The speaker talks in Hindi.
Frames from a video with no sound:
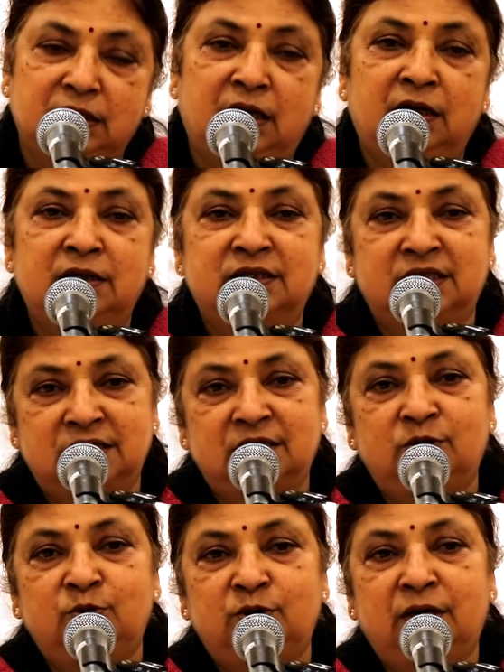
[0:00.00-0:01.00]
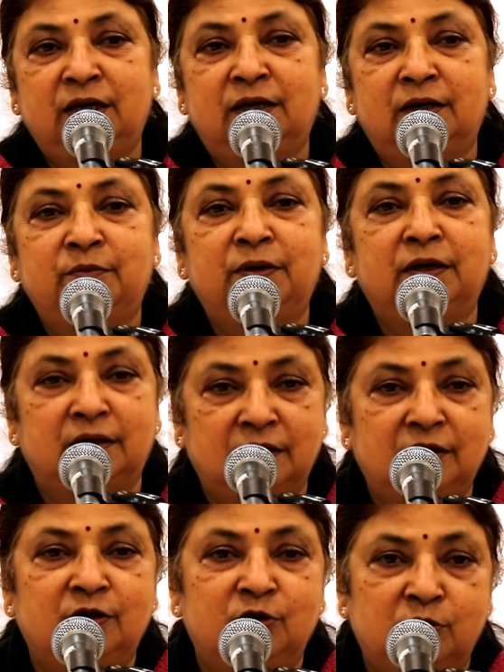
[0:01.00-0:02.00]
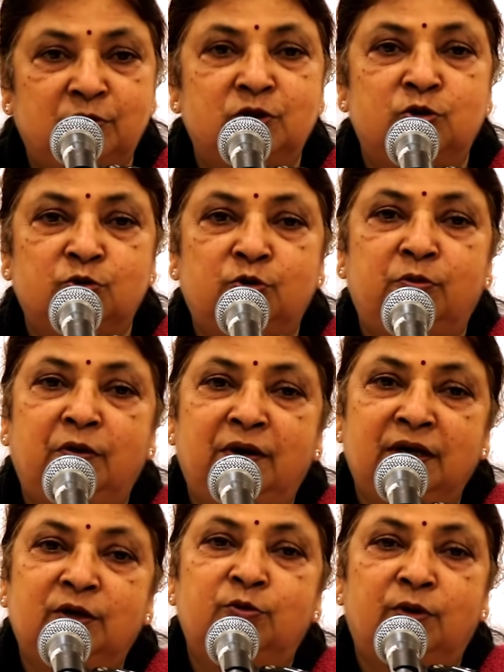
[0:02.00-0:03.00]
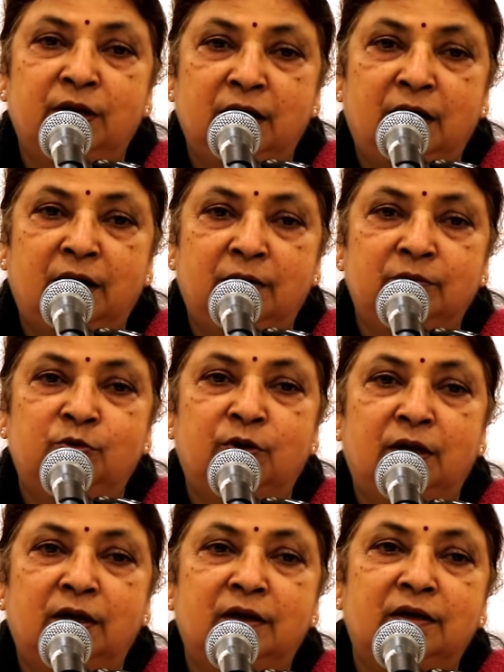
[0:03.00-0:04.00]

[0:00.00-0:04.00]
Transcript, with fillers: अगर सत्संग होता है घर में तो बच्चों को भगवान का थोड़ा नाम थोड़ा